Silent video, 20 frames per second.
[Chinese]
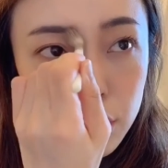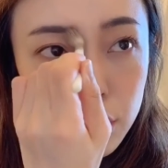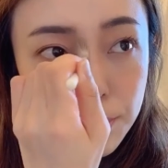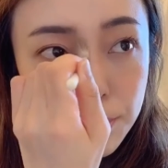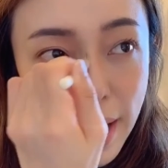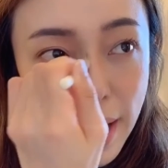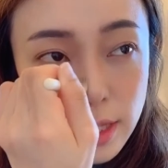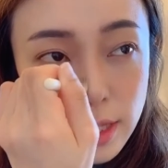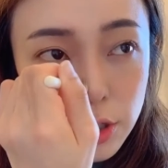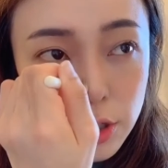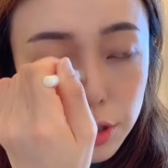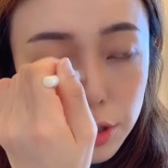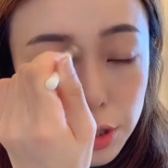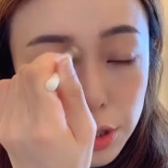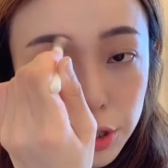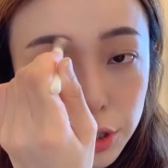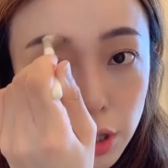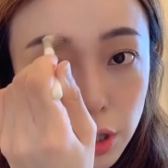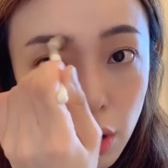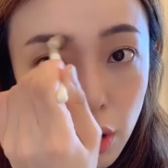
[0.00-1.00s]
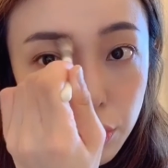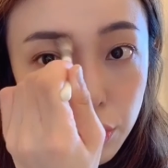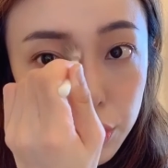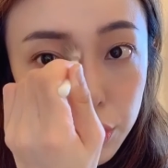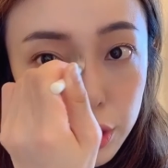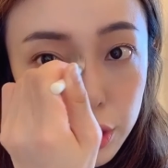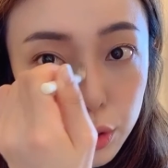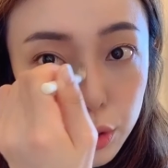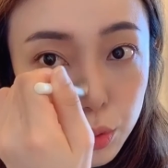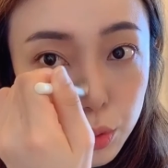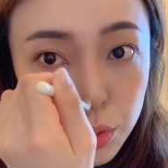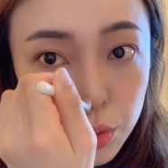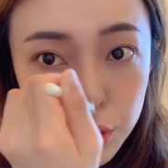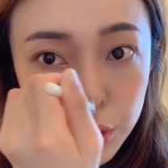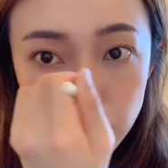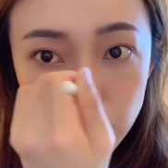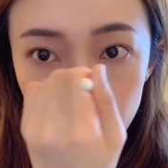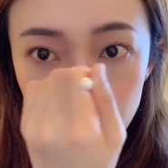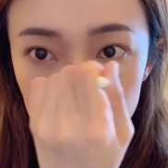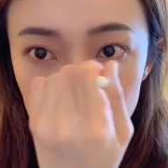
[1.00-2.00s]
master 的时候，就是硕
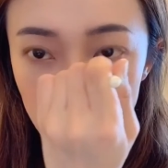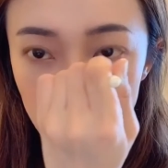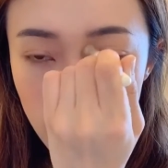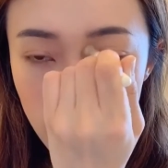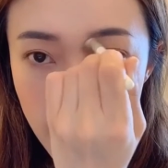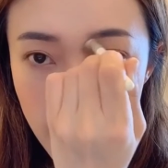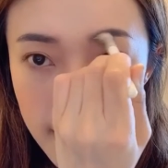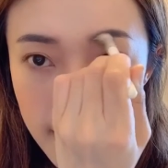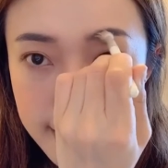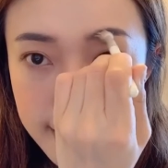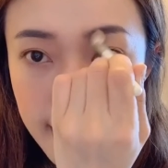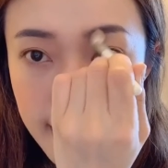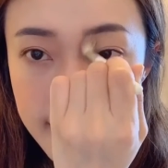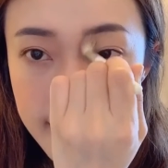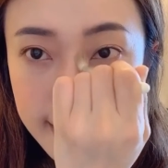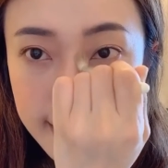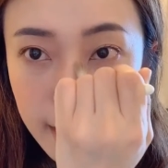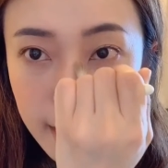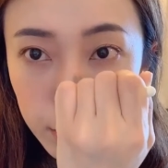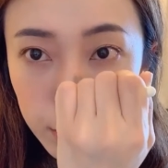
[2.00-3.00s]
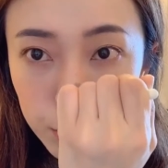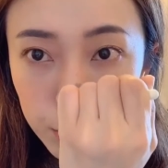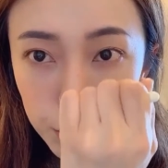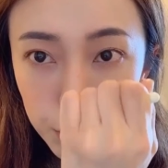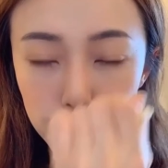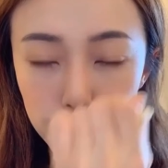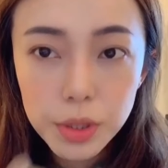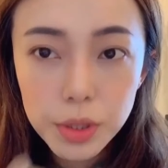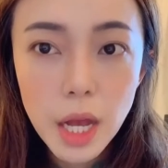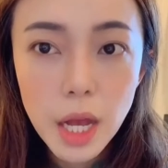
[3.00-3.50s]
士的时候才来香港读书的，